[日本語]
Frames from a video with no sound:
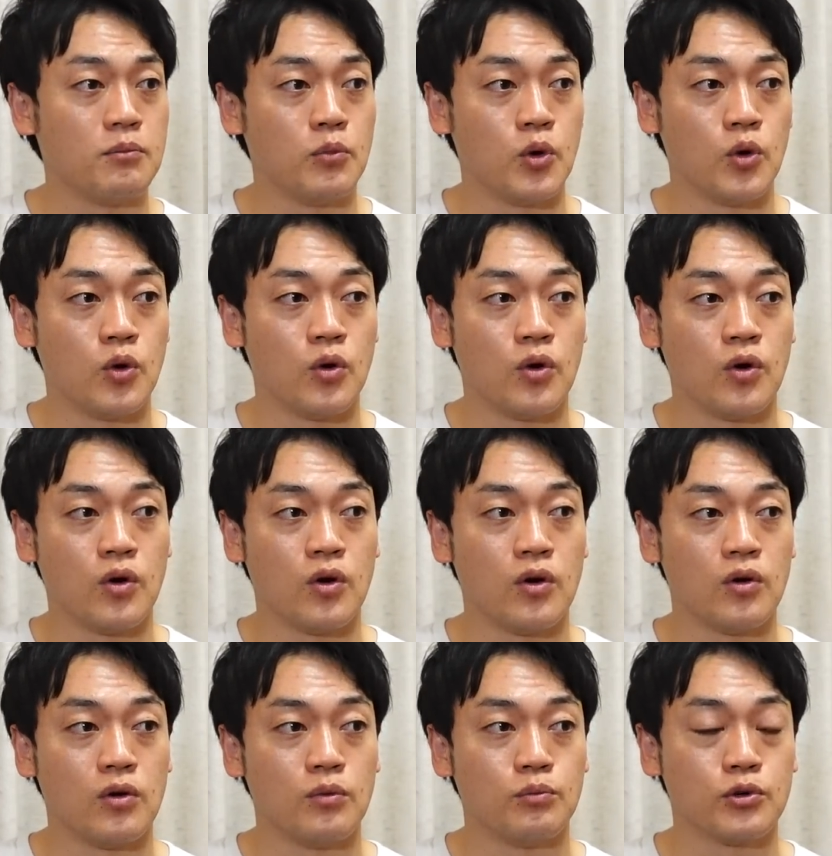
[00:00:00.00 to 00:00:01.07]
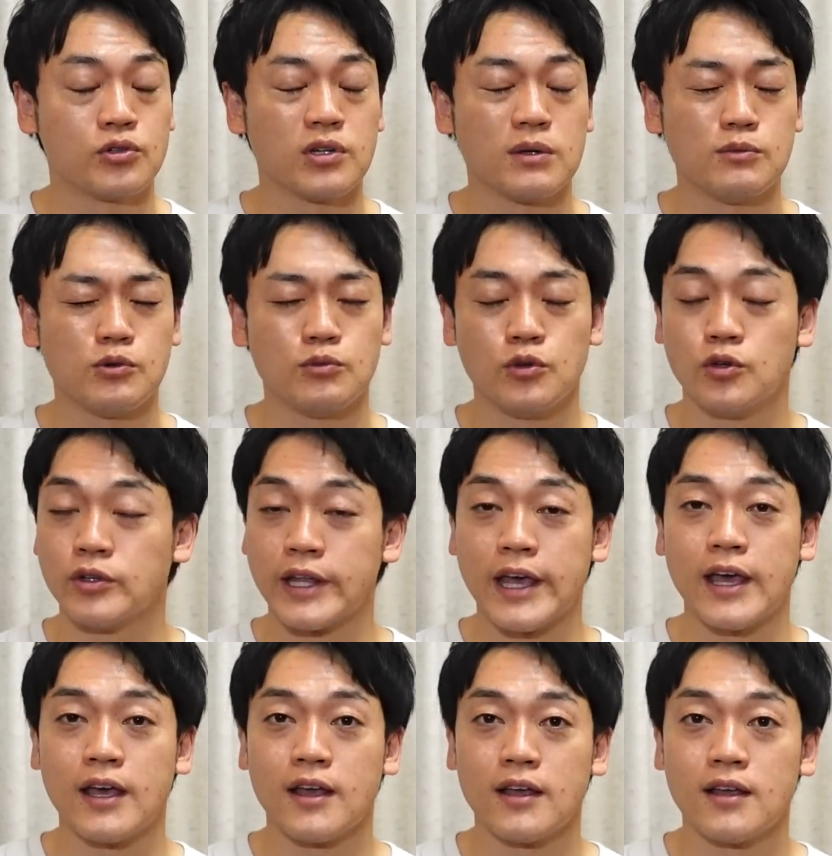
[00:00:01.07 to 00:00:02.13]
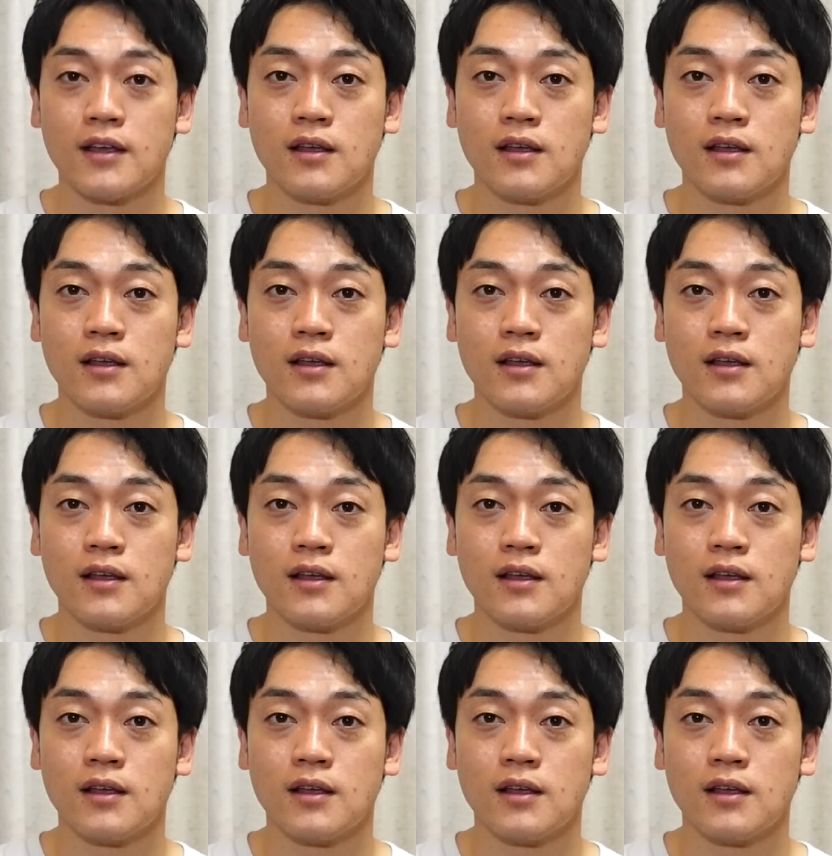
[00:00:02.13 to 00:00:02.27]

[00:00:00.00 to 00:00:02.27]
もう僕らももうね